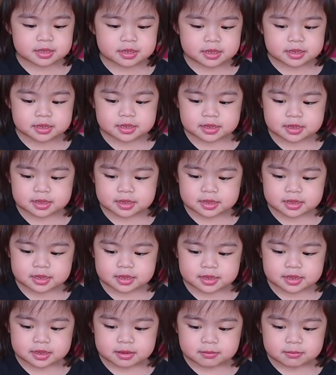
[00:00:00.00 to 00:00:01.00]
okay,
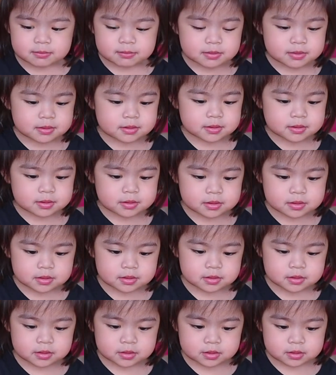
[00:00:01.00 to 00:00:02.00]
yuk kita pakai yang
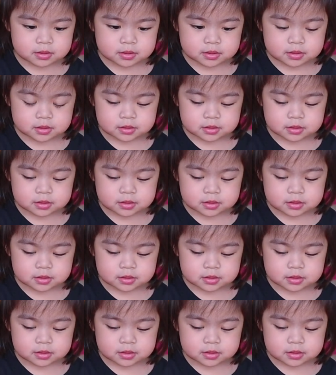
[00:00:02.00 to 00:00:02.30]
ini